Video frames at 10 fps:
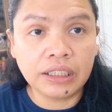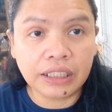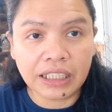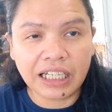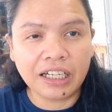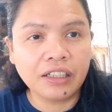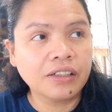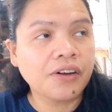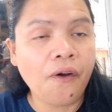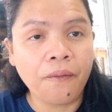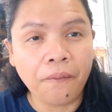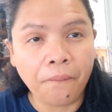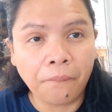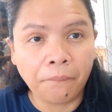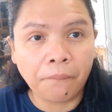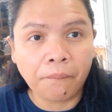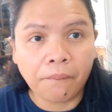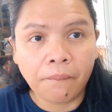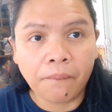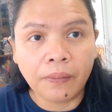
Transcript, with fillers: alika na. Hey, Han.